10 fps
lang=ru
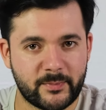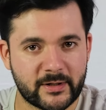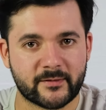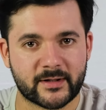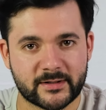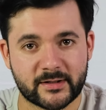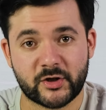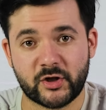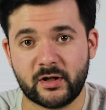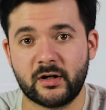Первый раз
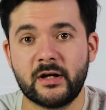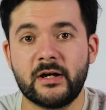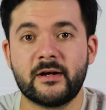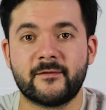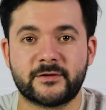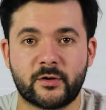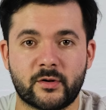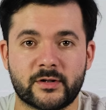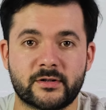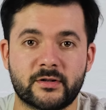натощак, второй
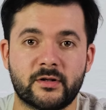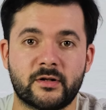раз э,